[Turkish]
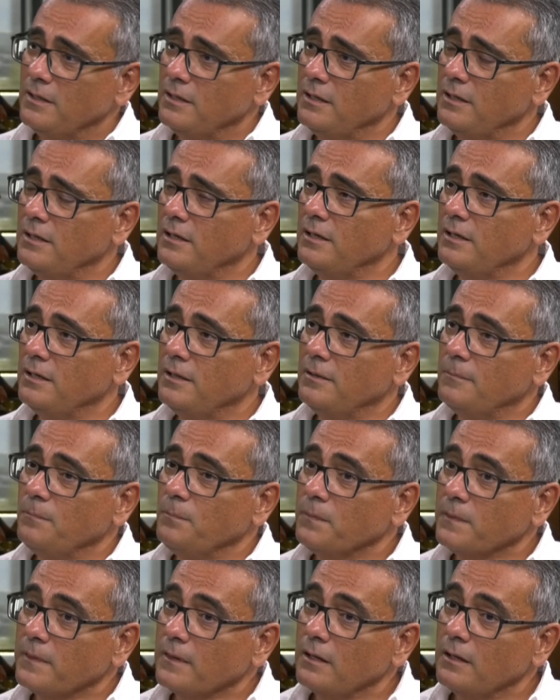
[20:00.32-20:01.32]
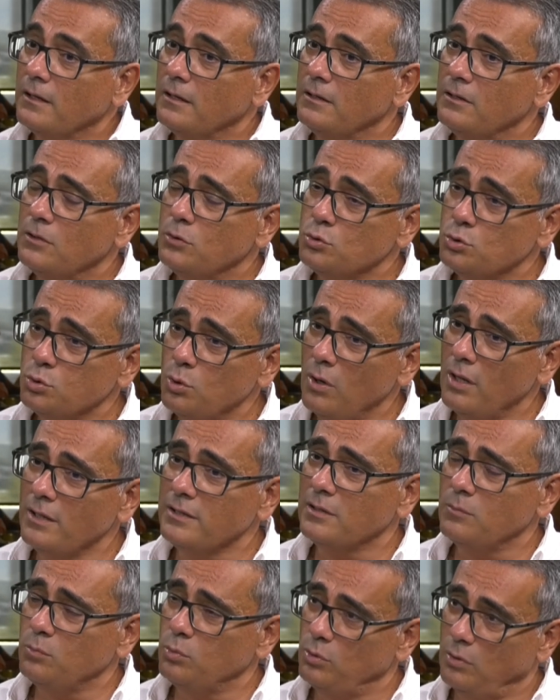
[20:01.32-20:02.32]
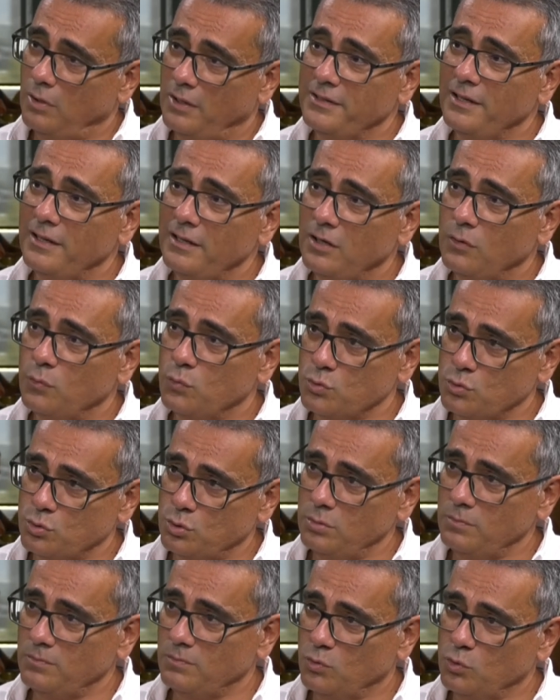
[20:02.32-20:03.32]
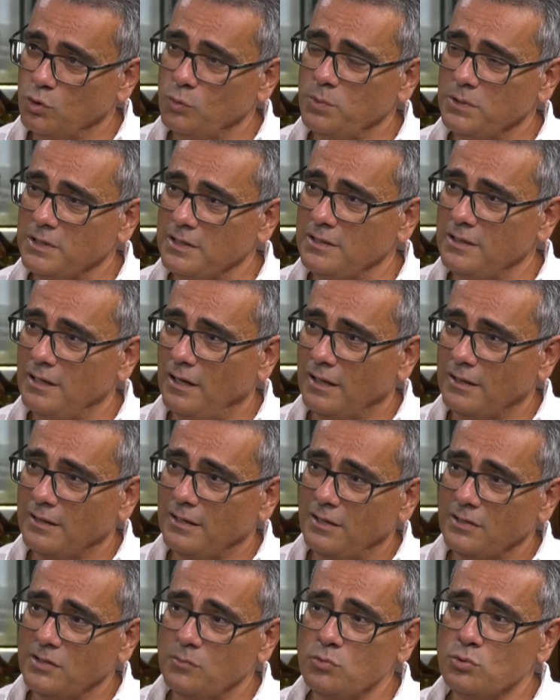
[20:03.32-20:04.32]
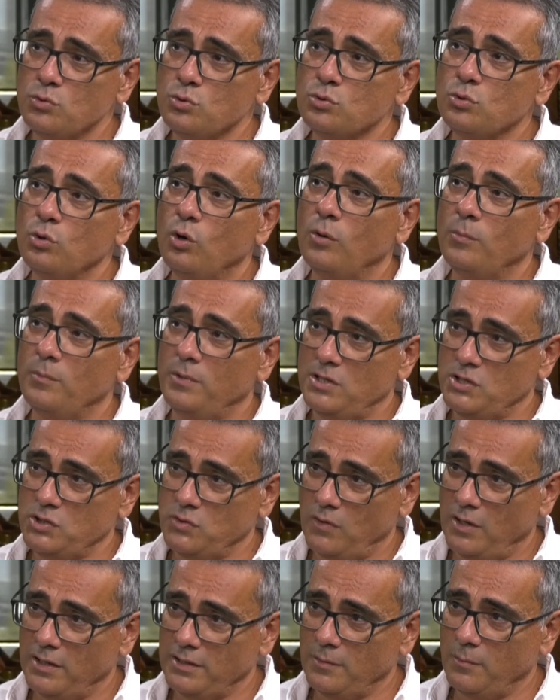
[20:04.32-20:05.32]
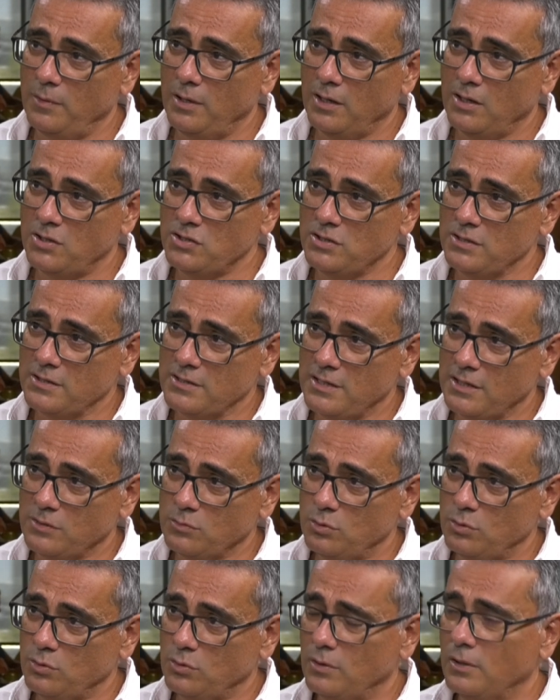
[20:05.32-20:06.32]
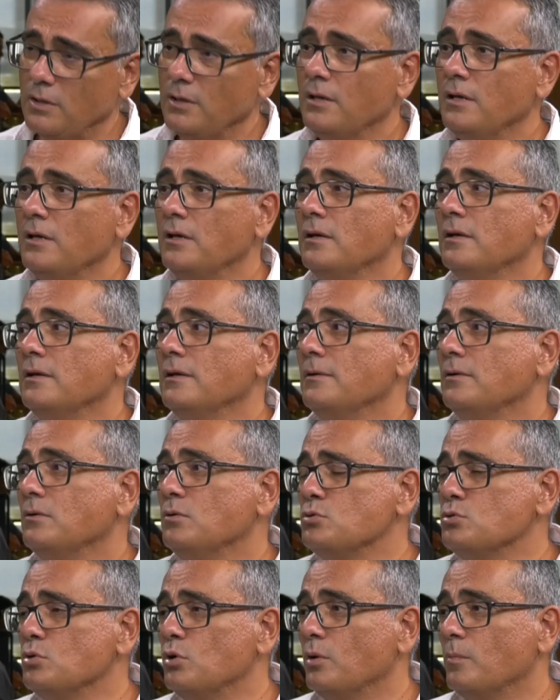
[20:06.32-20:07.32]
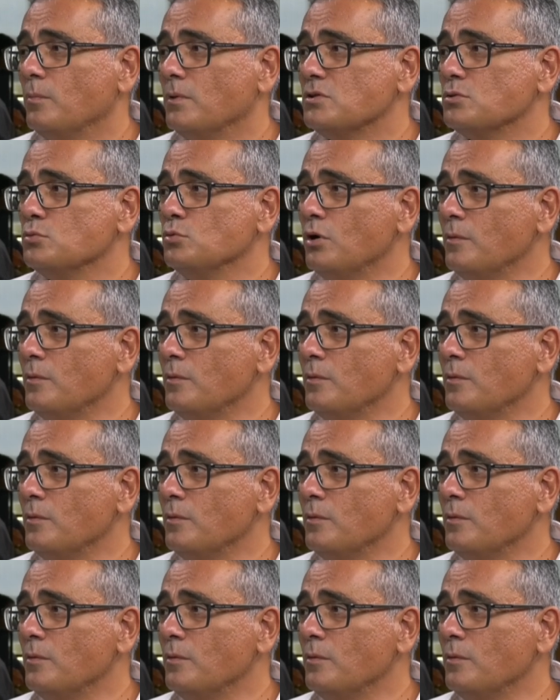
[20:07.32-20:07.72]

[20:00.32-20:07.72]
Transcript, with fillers: E, şu anda bu aday havuzu grup 2 diye adlandırdığımız %15 civarında bankacılık sektörü. %15. %15.